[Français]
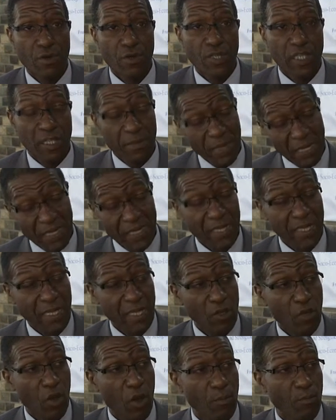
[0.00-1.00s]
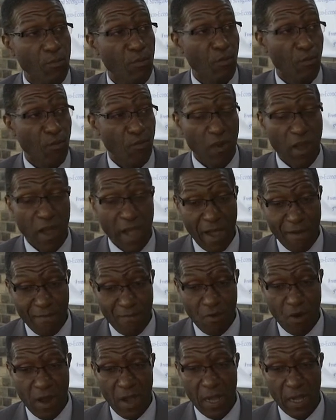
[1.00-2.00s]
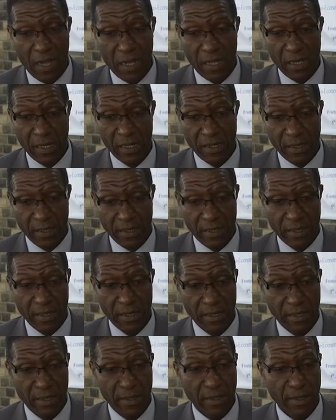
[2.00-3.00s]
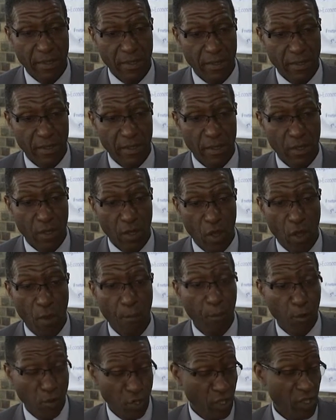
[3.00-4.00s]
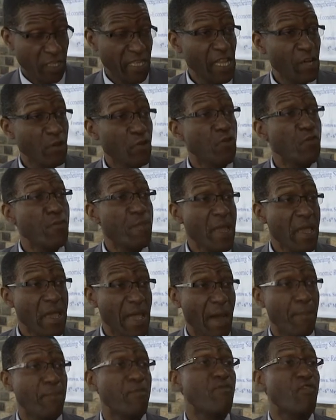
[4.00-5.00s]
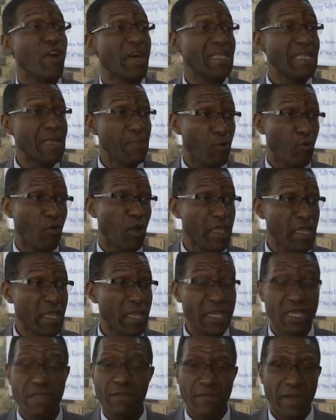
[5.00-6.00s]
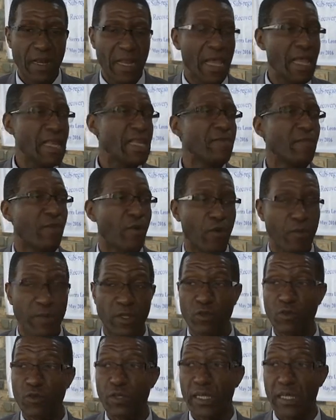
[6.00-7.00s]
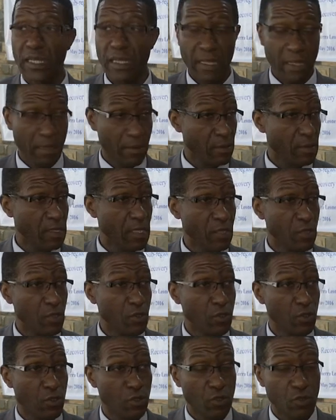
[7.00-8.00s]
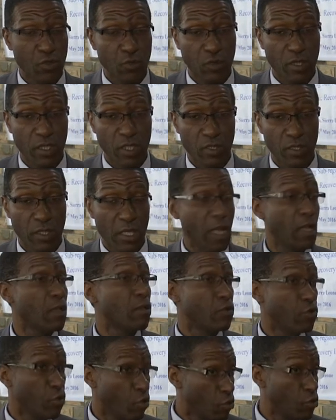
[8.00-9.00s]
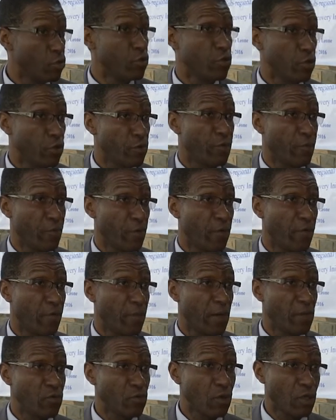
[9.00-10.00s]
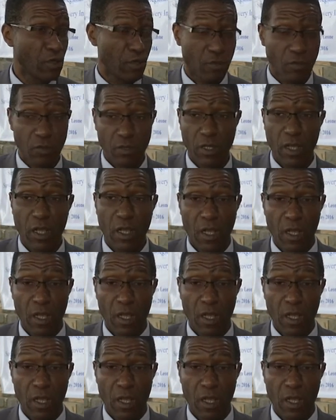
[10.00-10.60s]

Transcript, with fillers: gymnastique énorme pour pouvoir avoir euh, un potentiel humain à pouvoir déployer qu'il fallait aller former. Donc les institutions sous-régionales, dont l'Union du fleuve Manou entre autres,